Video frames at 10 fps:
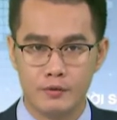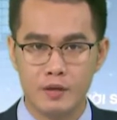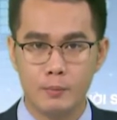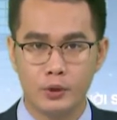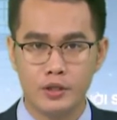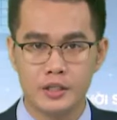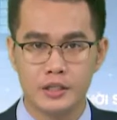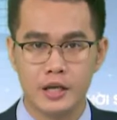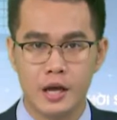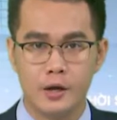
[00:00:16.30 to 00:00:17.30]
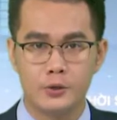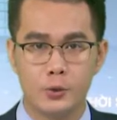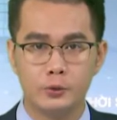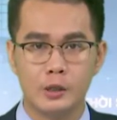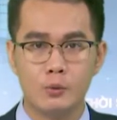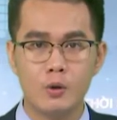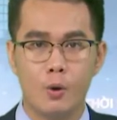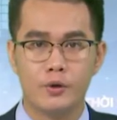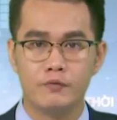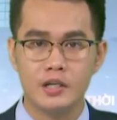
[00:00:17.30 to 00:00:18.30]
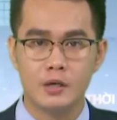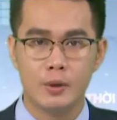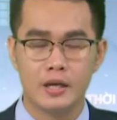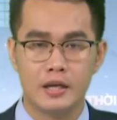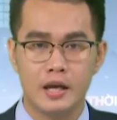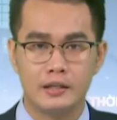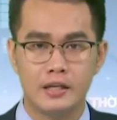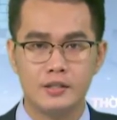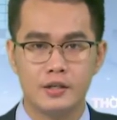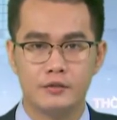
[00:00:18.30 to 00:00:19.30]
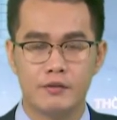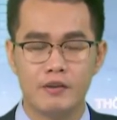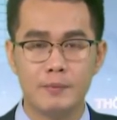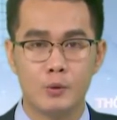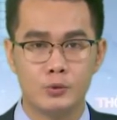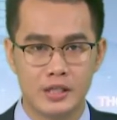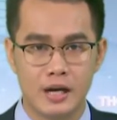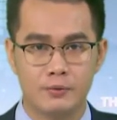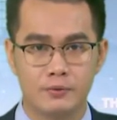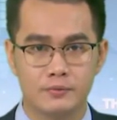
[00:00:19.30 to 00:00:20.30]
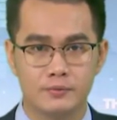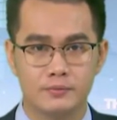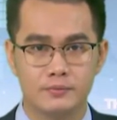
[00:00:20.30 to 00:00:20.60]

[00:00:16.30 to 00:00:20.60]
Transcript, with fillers: Ủy viên Bộ Chính trị, Chủ tịch Quốc hội Vương Đình Huệ đến dự và phát biểu chỉ đạo.